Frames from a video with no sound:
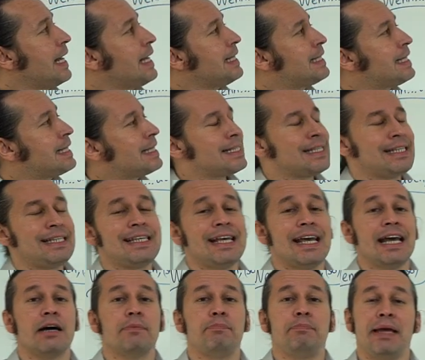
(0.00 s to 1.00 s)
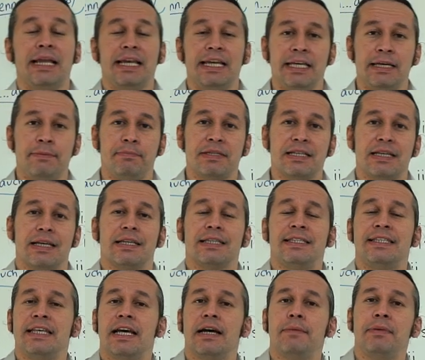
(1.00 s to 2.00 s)
Es ist sehr beliebt.
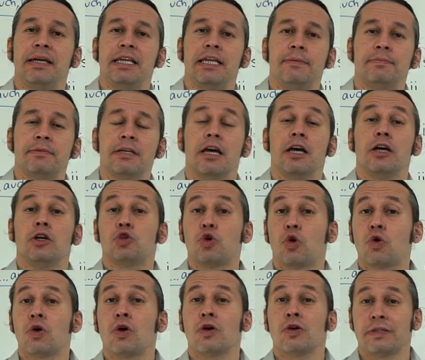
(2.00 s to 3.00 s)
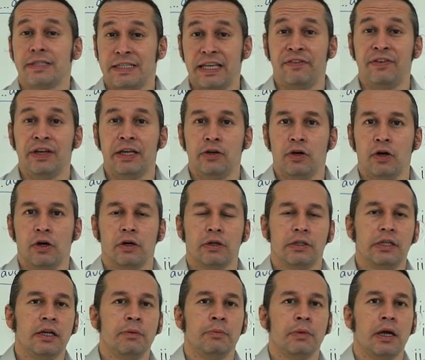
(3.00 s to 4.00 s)
Sehr beliebt çok seviliyor
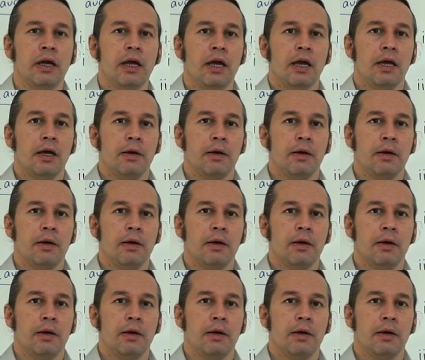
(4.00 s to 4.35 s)
değil mi?